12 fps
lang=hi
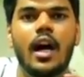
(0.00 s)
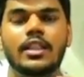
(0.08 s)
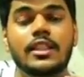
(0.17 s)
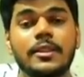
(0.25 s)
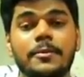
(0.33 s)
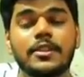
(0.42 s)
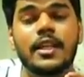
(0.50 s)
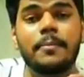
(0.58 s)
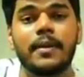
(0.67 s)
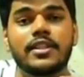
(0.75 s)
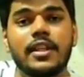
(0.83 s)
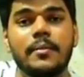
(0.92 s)
अस्सी
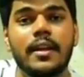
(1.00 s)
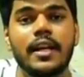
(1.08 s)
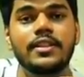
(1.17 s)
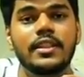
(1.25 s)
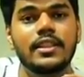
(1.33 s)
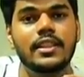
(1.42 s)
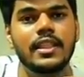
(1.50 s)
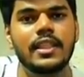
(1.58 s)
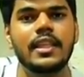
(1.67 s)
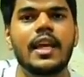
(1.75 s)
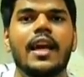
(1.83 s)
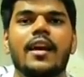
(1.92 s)
परसेंट प्रोडक्शन मेरे यहाँ जींस की
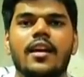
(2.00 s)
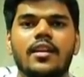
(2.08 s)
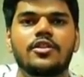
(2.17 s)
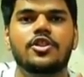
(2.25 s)
ही है